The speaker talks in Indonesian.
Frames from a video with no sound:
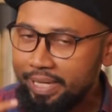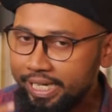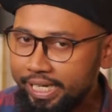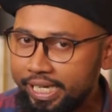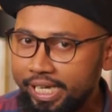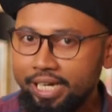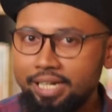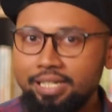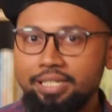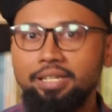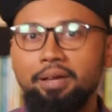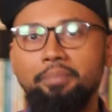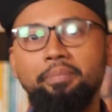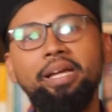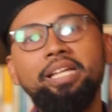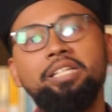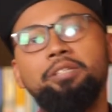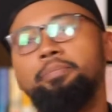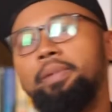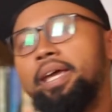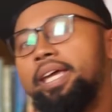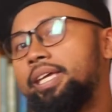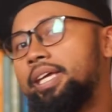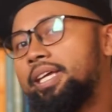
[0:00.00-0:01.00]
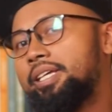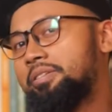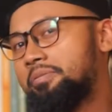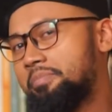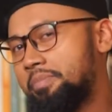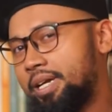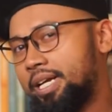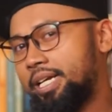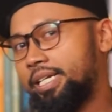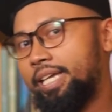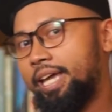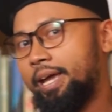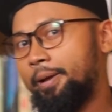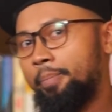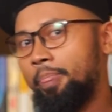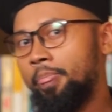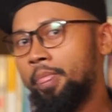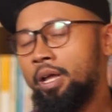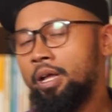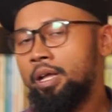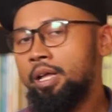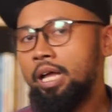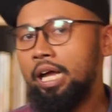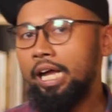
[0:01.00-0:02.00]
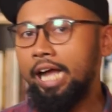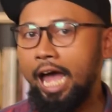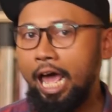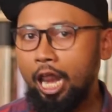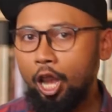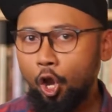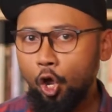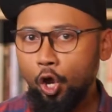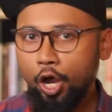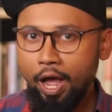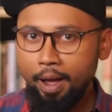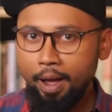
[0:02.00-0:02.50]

mikir sama SBY sebenarnya. Kalau